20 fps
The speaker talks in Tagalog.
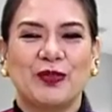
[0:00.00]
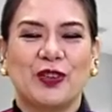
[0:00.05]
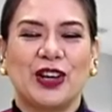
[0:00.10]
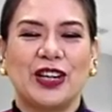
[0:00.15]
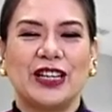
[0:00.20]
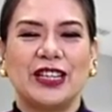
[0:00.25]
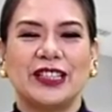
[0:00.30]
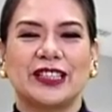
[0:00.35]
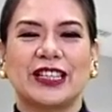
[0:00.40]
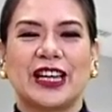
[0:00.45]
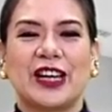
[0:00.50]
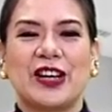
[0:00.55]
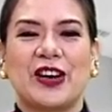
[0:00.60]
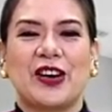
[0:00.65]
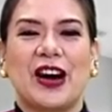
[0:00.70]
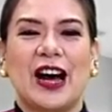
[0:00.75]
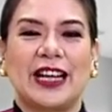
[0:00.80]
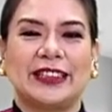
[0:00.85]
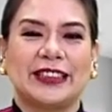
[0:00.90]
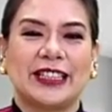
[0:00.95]
morning sa
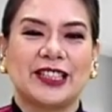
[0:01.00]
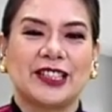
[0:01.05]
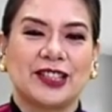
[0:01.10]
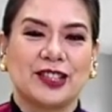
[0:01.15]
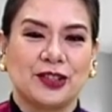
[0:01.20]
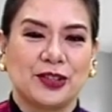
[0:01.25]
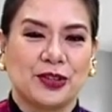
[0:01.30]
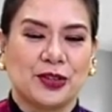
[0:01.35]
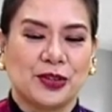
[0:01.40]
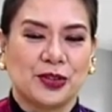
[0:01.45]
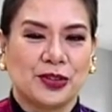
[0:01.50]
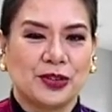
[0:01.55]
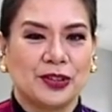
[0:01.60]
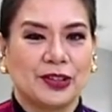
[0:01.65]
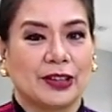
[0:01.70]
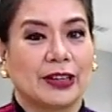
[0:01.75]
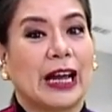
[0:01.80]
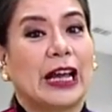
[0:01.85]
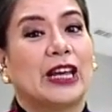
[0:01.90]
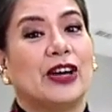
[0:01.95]
iyo, Ate Sue.
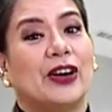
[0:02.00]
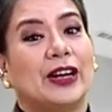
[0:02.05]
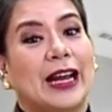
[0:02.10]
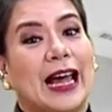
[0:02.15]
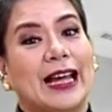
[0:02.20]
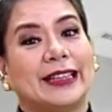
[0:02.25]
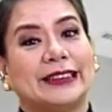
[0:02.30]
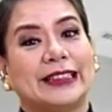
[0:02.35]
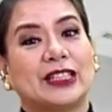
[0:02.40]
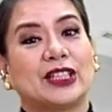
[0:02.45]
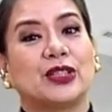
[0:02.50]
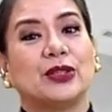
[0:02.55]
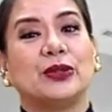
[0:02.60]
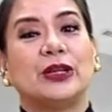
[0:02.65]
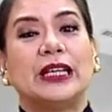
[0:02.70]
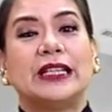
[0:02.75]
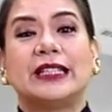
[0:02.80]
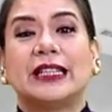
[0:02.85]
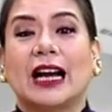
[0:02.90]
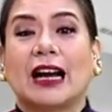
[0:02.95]
Ngayon, Ate Sue,
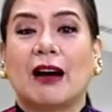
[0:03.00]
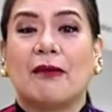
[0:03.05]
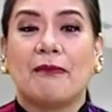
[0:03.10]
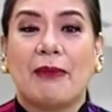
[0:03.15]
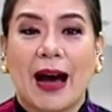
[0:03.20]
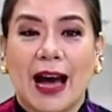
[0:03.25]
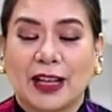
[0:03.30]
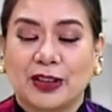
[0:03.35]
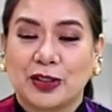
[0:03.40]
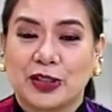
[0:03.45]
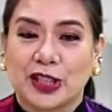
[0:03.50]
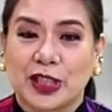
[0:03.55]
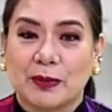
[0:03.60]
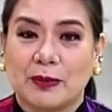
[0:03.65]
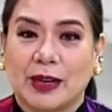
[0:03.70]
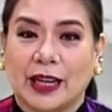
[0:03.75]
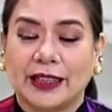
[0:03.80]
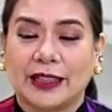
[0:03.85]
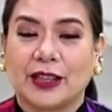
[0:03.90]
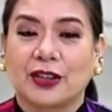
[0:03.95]
isa ka ba dun sa
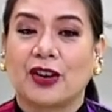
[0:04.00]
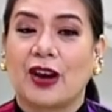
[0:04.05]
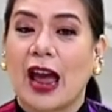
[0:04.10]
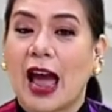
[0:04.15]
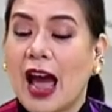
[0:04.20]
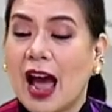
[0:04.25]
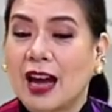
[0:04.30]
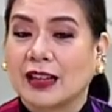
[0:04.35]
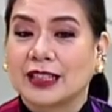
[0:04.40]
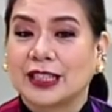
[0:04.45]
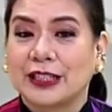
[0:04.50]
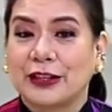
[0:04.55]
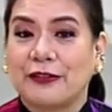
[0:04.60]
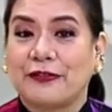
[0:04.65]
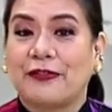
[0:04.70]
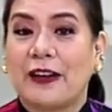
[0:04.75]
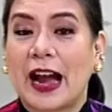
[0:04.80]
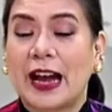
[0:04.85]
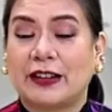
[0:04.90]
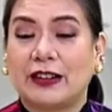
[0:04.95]
mga nag-react sa
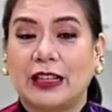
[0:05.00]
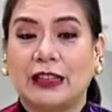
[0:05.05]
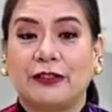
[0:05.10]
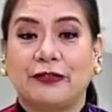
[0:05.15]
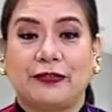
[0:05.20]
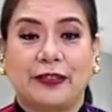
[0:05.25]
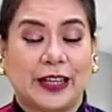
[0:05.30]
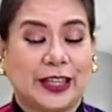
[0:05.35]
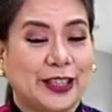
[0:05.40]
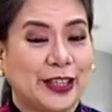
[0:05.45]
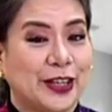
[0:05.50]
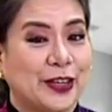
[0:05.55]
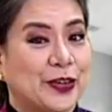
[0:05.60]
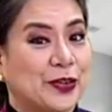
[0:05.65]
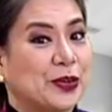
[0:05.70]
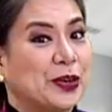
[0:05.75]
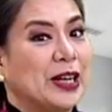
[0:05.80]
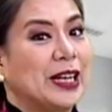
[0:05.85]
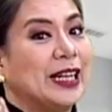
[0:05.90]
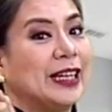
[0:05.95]
viral
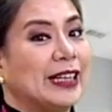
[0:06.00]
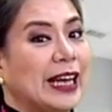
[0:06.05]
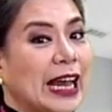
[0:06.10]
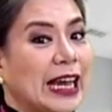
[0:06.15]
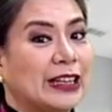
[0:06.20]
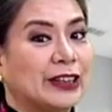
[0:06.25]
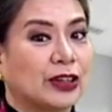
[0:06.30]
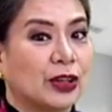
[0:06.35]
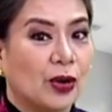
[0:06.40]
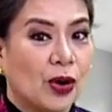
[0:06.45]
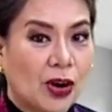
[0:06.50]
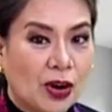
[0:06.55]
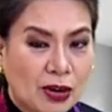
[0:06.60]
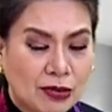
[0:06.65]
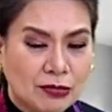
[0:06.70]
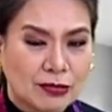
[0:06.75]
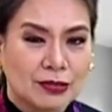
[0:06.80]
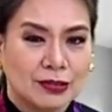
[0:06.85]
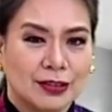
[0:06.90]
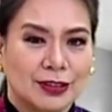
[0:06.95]
video na
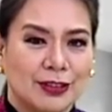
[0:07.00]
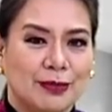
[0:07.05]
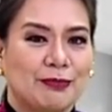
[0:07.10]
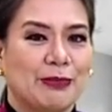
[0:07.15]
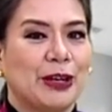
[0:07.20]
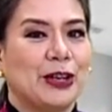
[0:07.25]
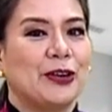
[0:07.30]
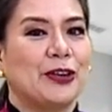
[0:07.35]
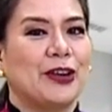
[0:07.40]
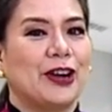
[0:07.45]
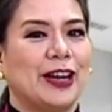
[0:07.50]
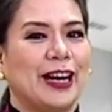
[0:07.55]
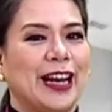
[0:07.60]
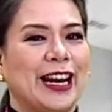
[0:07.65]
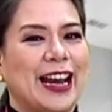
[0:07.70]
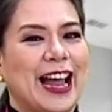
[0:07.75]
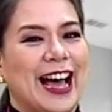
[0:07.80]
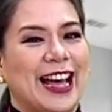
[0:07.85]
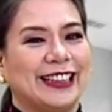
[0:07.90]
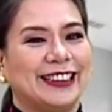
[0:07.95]
ito?
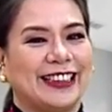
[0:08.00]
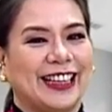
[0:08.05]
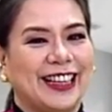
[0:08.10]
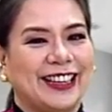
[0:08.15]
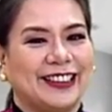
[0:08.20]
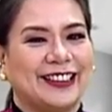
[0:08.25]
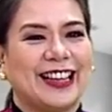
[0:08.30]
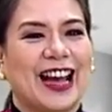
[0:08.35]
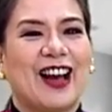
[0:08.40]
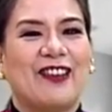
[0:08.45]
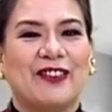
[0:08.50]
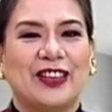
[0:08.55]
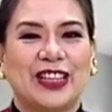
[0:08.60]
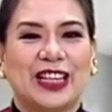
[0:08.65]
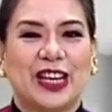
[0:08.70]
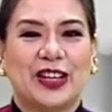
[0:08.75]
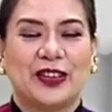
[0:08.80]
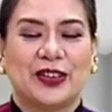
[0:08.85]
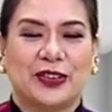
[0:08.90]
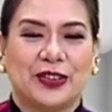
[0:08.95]
Panoorin natin,
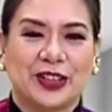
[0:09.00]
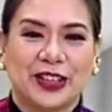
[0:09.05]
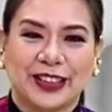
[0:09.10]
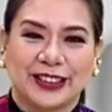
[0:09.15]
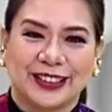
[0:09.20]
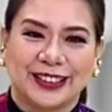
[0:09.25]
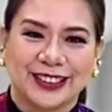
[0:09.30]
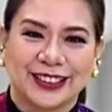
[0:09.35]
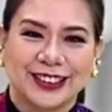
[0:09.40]
daming nanood.